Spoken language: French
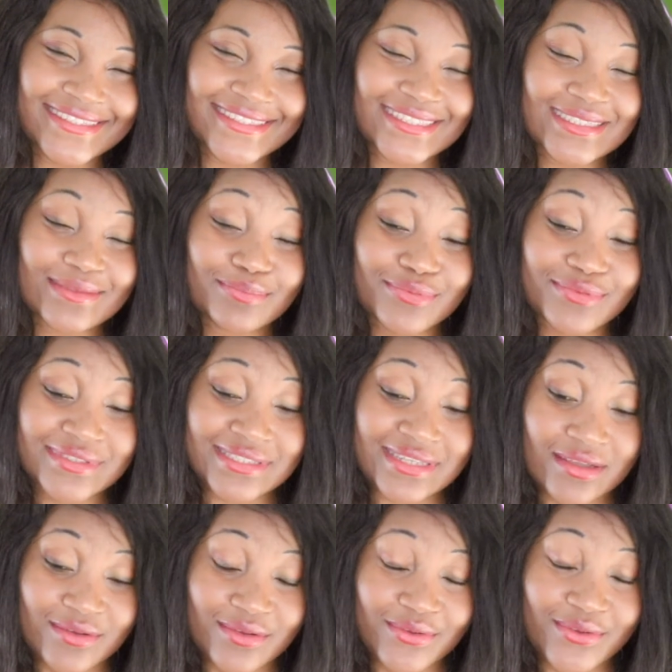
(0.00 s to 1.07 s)
C'est pour
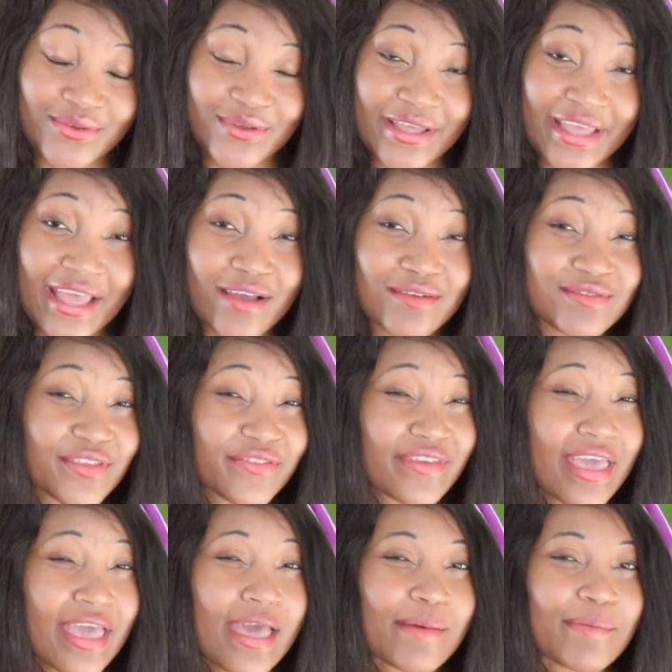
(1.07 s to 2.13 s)
ça que vous
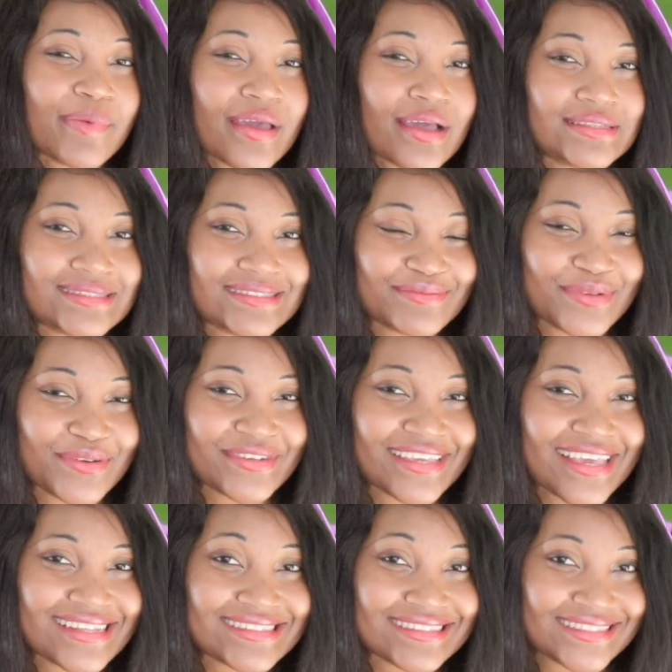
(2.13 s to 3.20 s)
devez impérativement
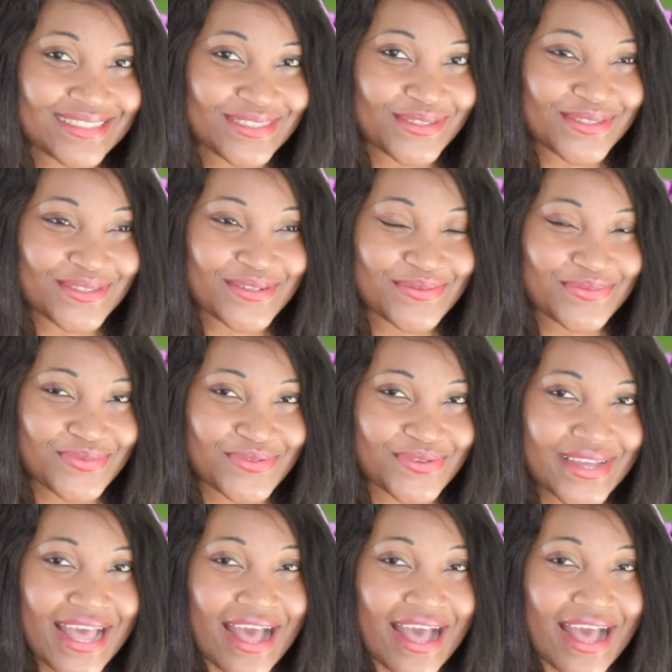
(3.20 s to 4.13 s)
regarder ça jusqu'au bout.